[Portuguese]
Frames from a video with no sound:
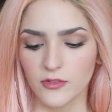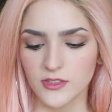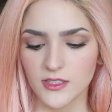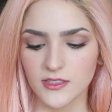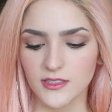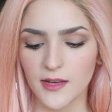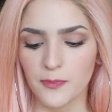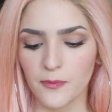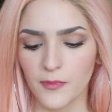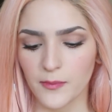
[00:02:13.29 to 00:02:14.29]
você
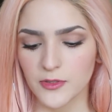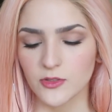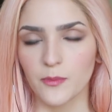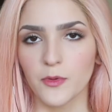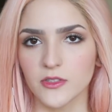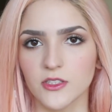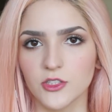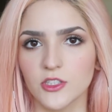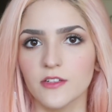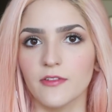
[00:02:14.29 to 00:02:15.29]
ser uma pessoa
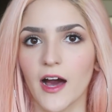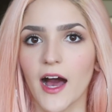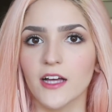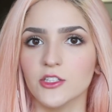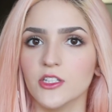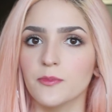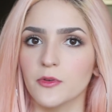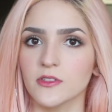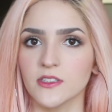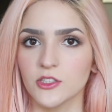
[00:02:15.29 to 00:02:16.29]
positiva, agir
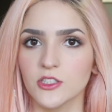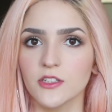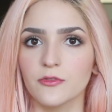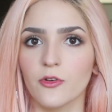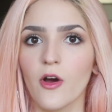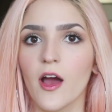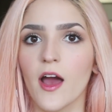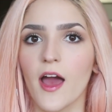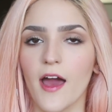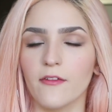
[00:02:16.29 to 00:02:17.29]
positivo,
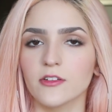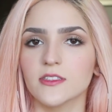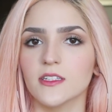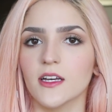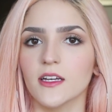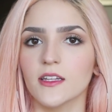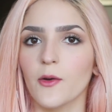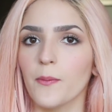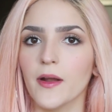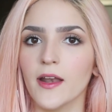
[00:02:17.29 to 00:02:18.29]
é você
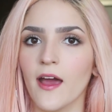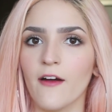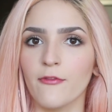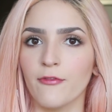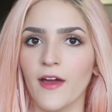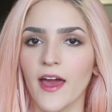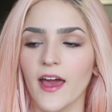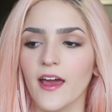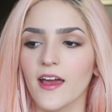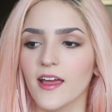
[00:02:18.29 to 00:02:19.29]
não perder a
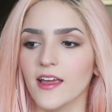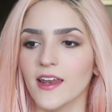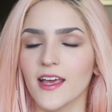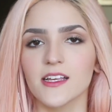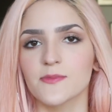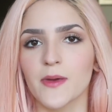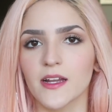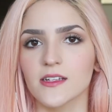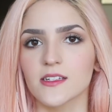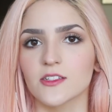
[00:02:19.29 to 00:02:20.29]
fé e nem a
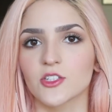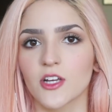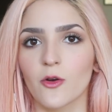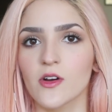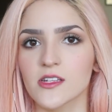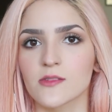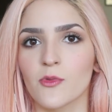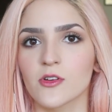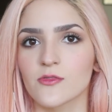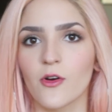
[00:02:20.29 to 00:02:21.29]
esperança de que coisas
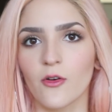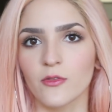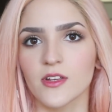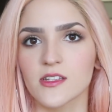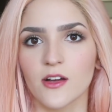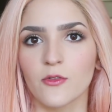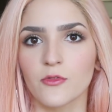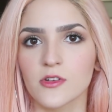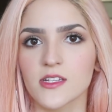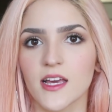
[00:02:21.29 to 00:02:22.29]
boas vão acontecer com
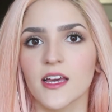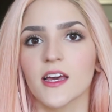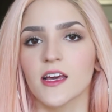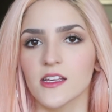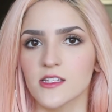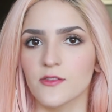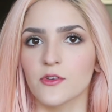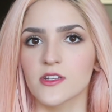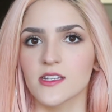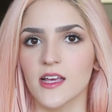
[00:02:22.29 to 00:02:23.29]
você se
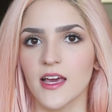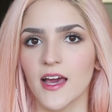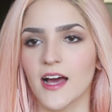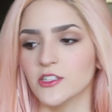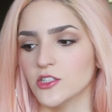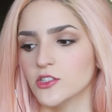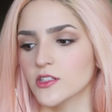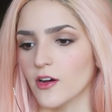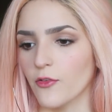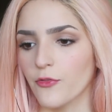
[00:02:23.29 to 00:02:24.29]
você agir de
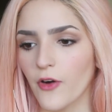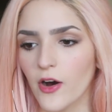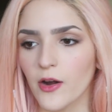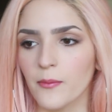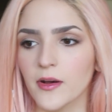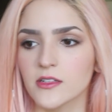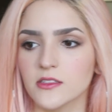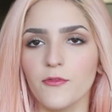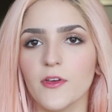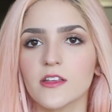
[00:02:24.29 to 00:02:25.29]
tal forma.
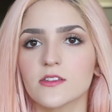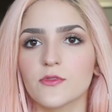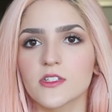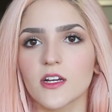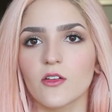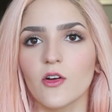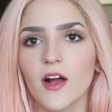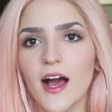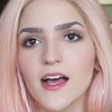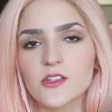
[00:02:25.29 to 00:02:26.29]
Enfim, se você
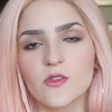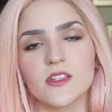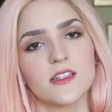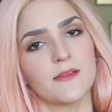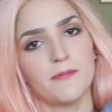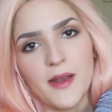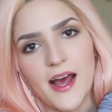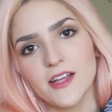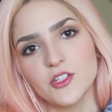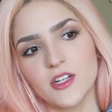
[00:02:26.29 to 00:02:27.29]
colocar as coisas em
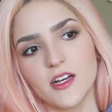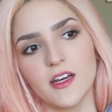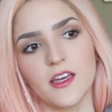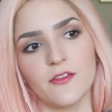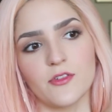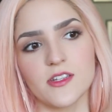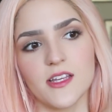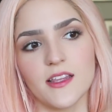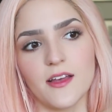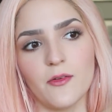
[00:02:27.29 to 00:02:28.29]
prática e
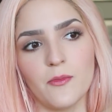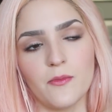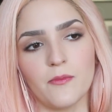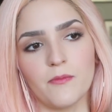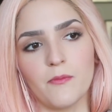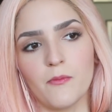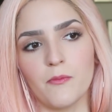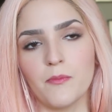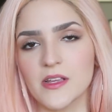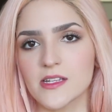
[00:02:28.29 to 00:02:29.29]
você ter um, um
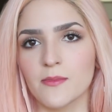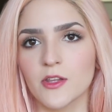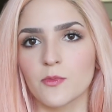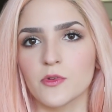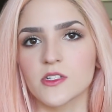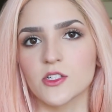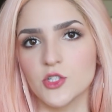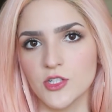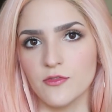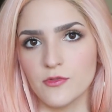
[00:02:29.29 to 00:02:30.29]
pensamento
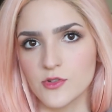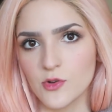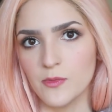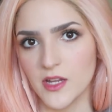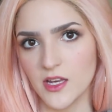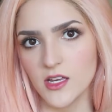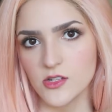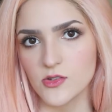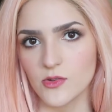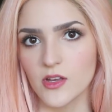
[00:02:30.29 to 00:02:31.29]
positivo sobre
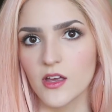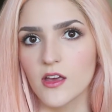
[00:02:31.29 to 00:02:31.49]
isso,